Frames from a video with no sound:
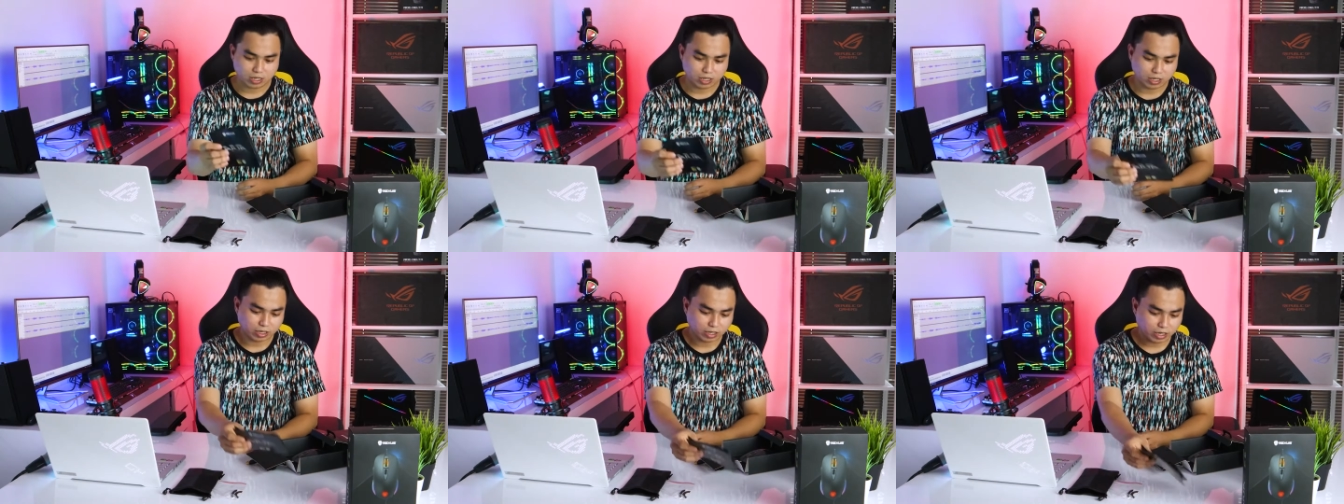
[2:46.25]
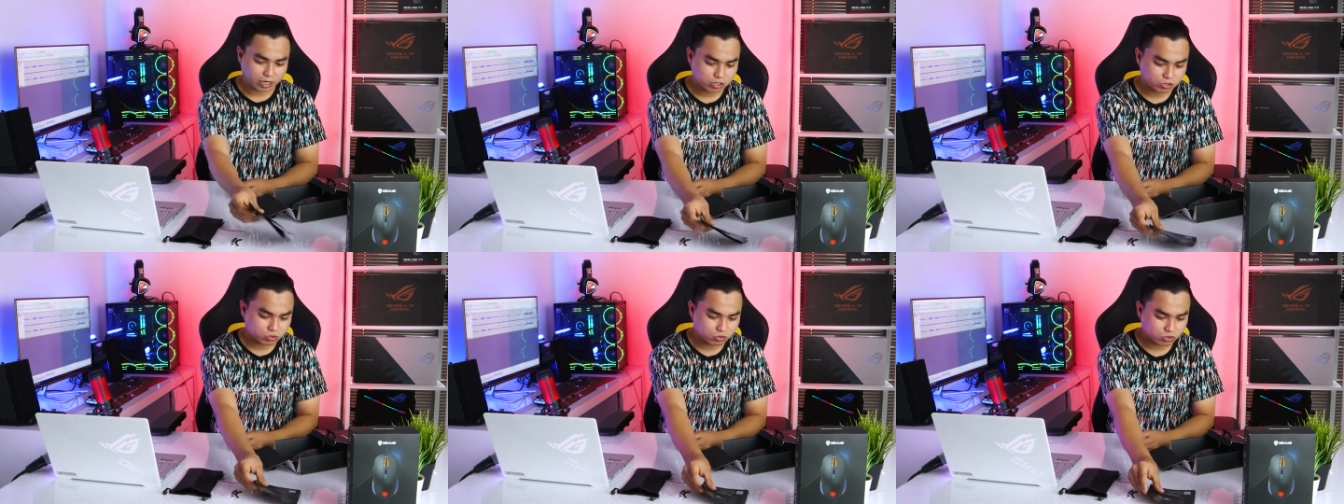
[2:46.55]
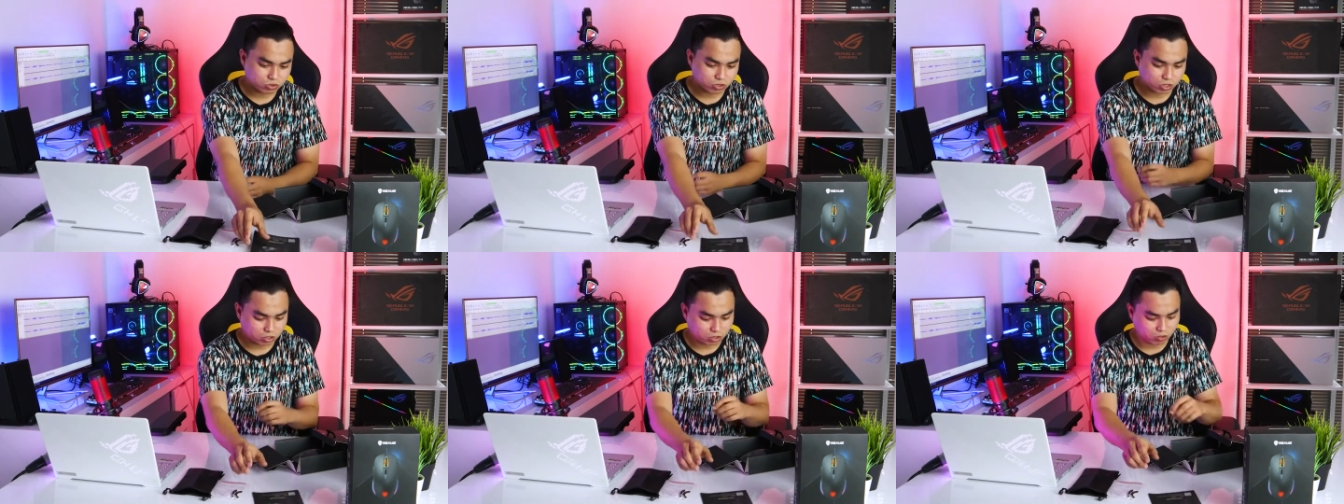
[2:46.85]

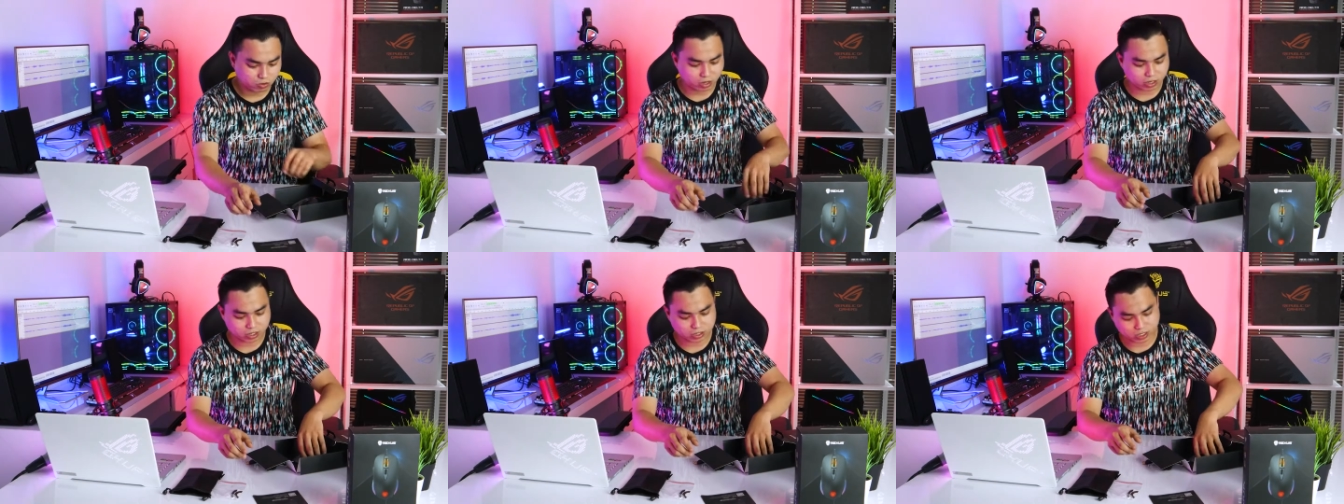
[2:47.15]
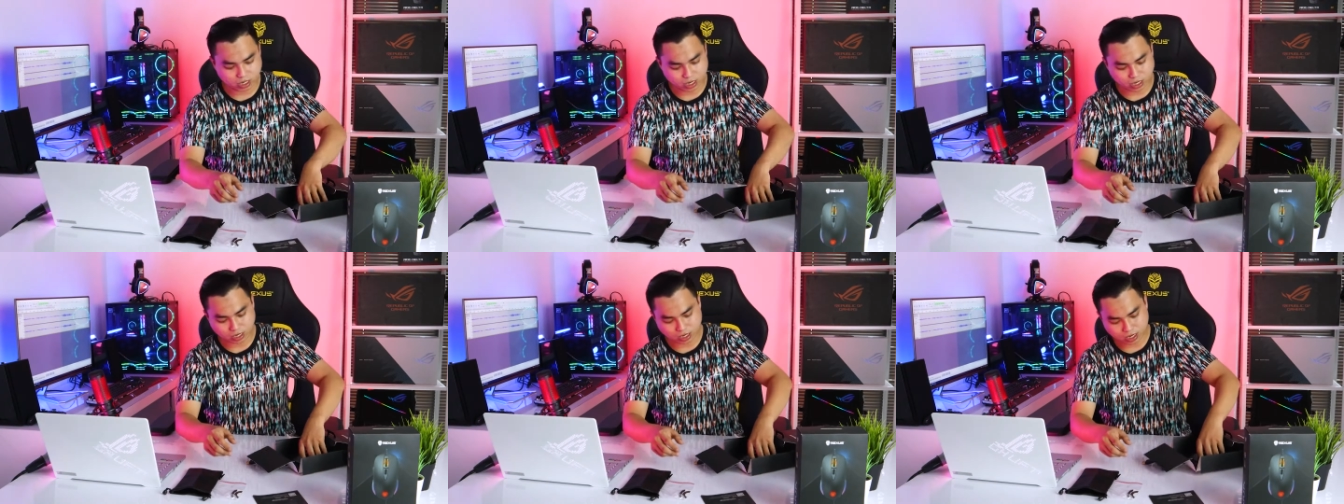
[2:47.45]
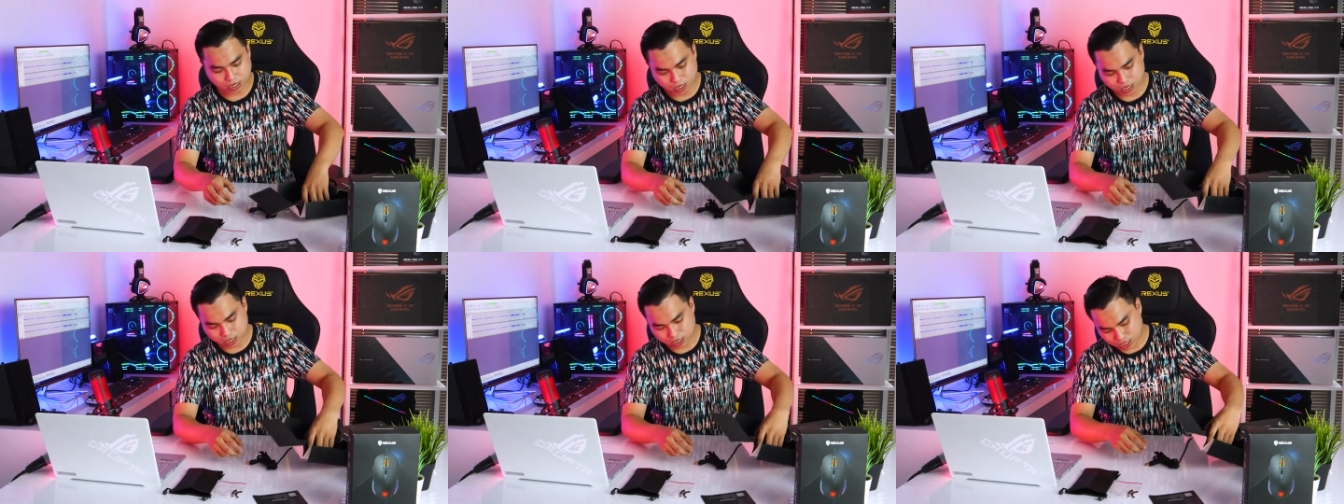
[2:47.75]
Rexus atau
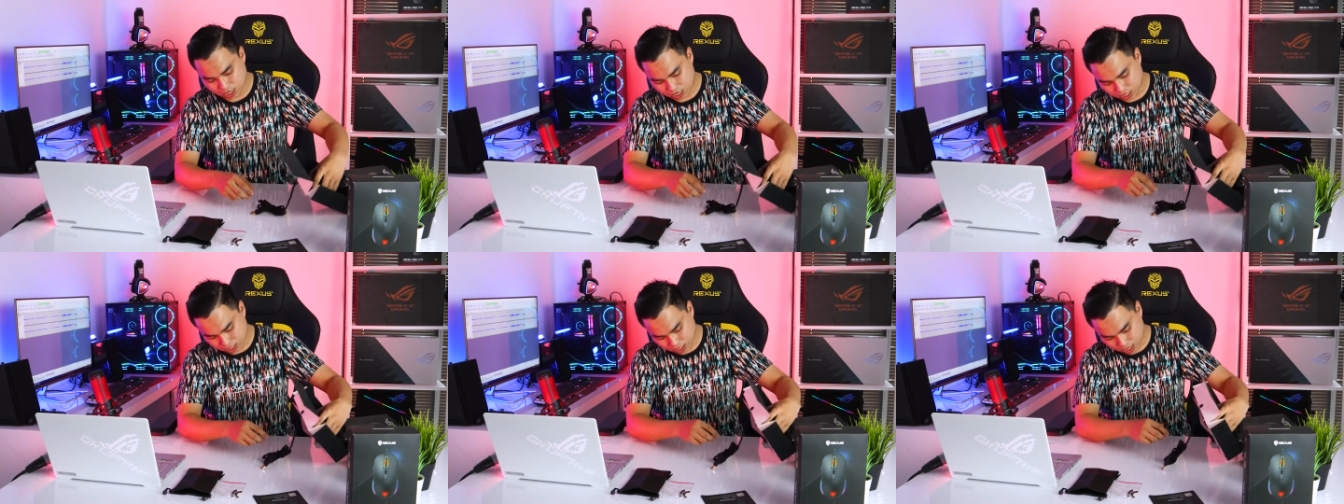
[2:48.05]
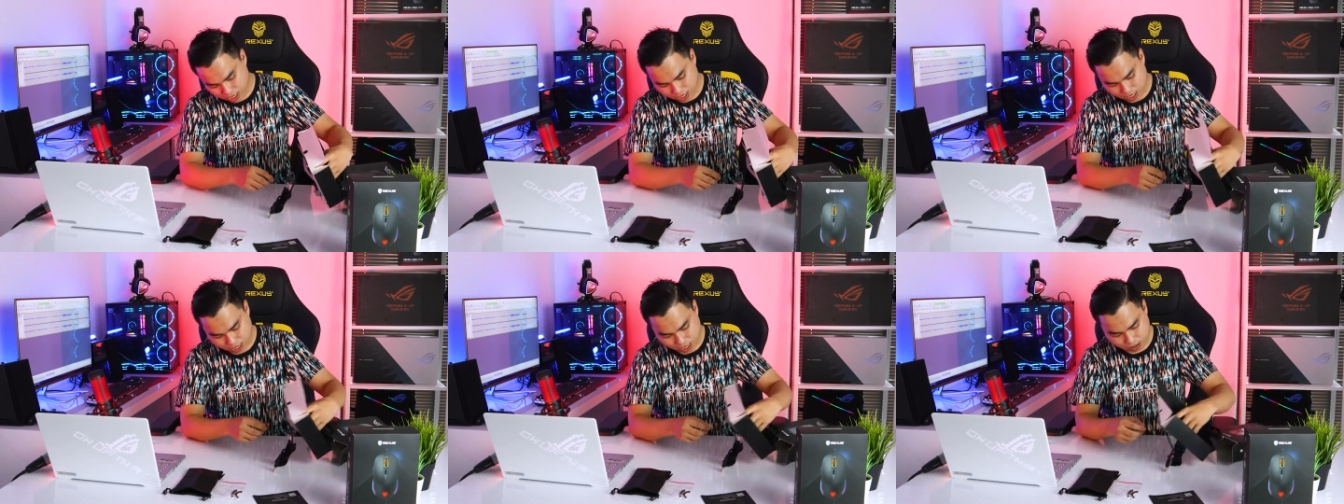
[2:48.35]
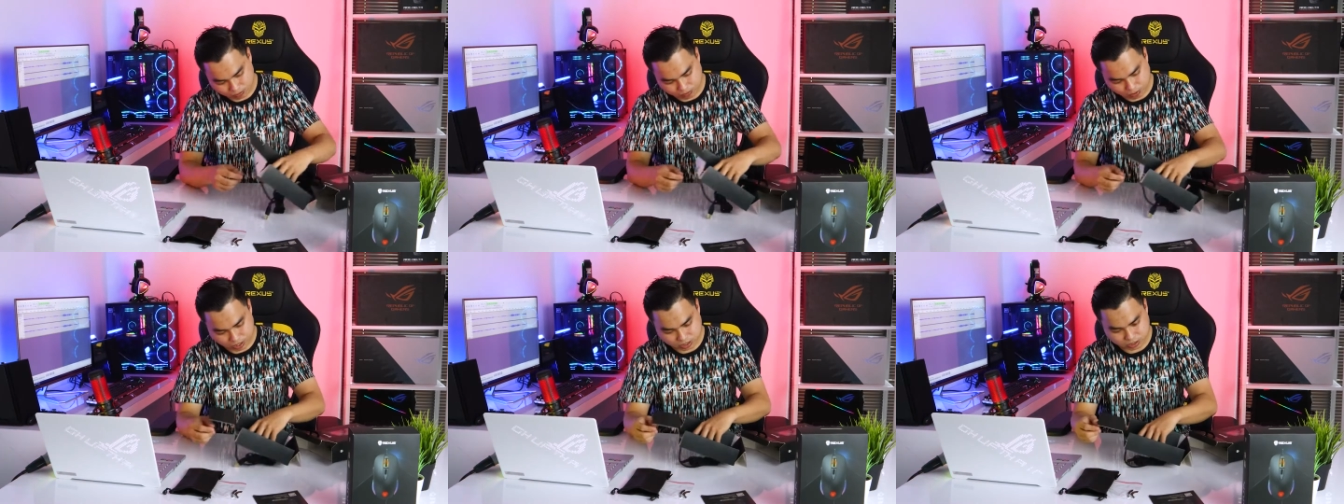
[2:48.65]
Arsanya dan kalian
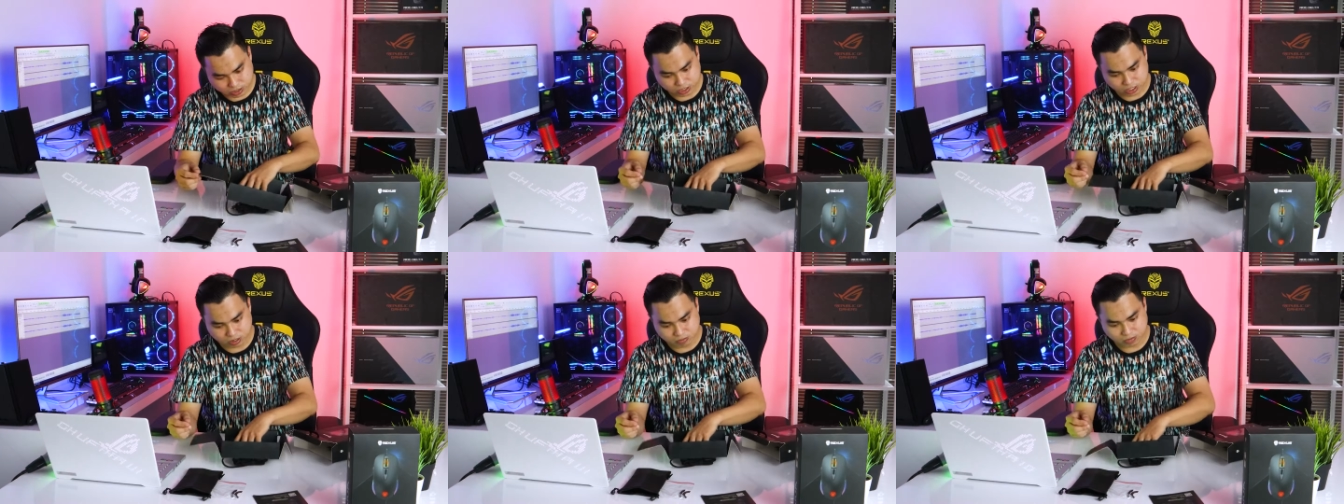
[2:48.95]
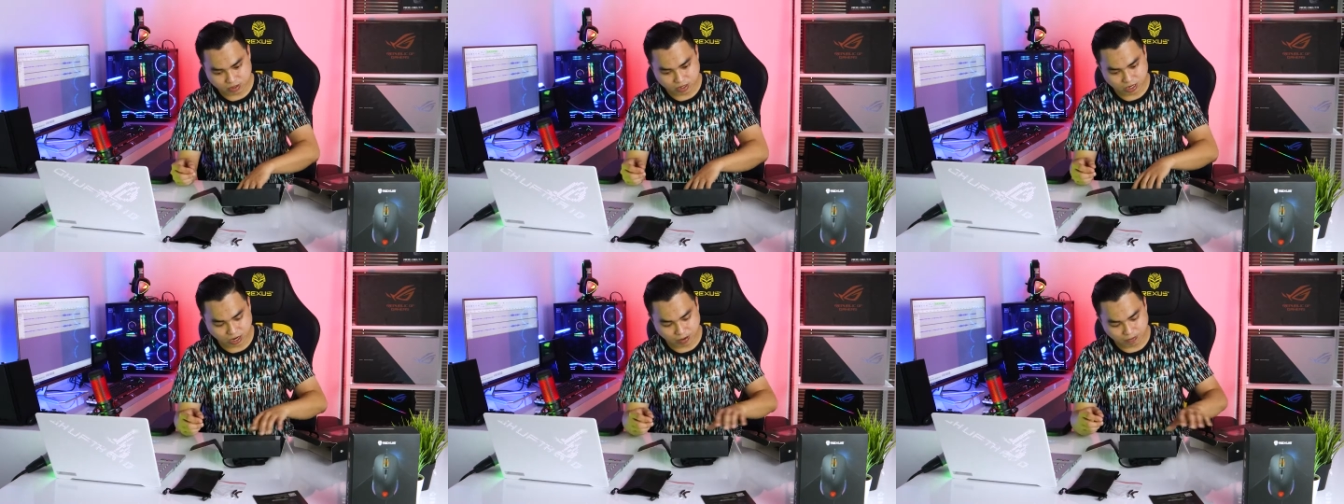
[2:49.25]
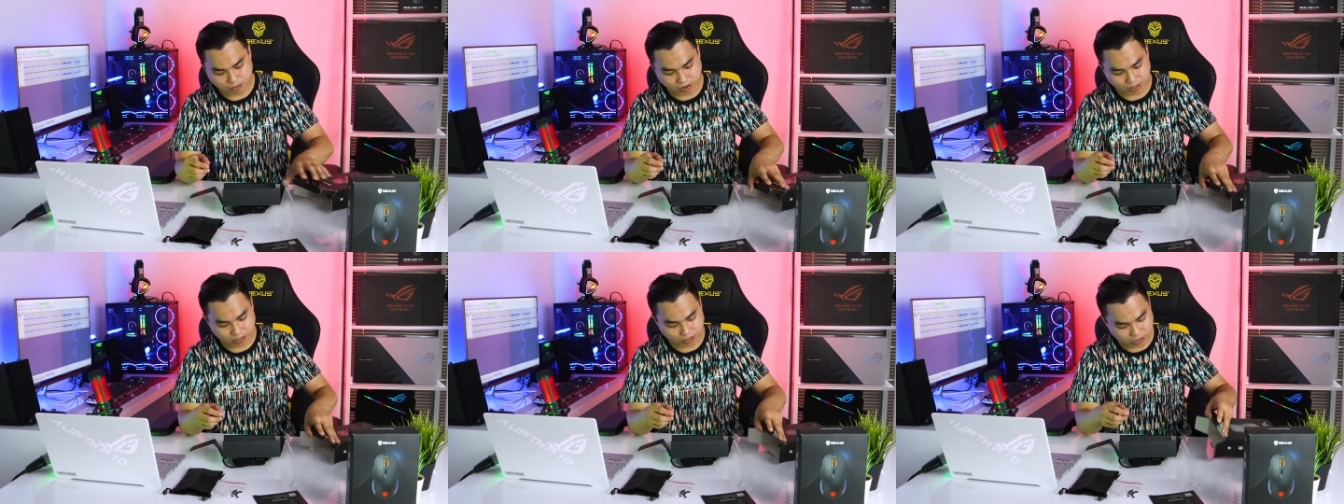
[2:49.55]
pasti
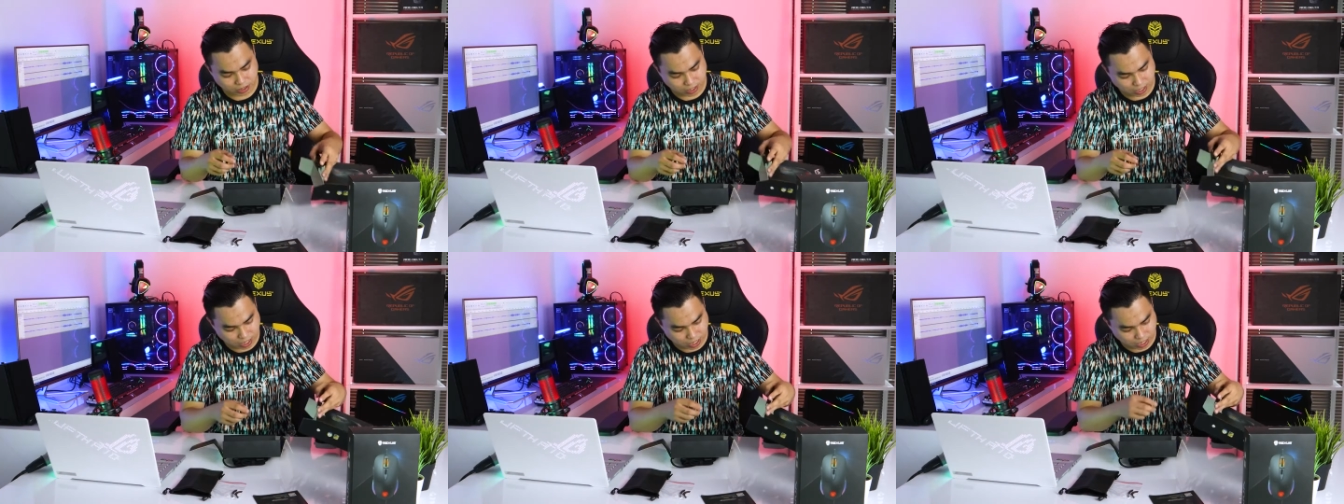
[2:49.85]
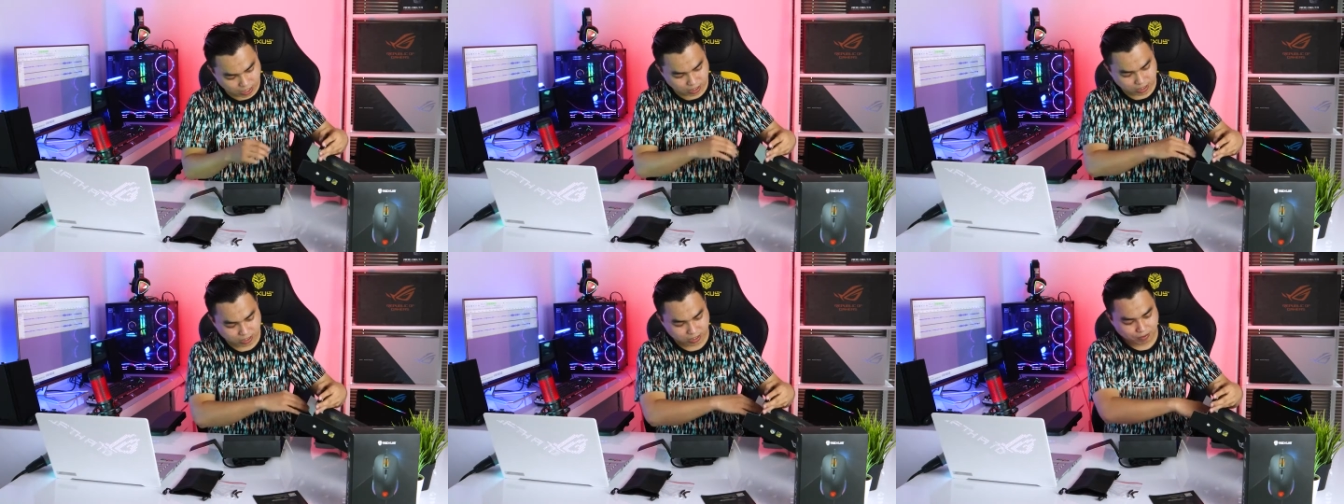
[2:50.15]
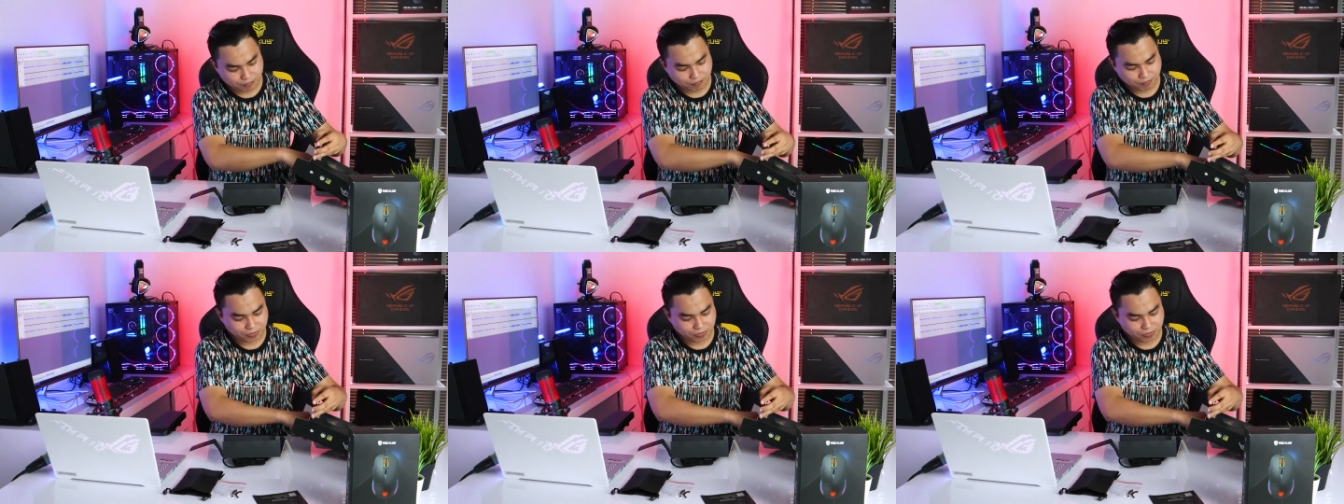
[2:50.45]
mendapatkan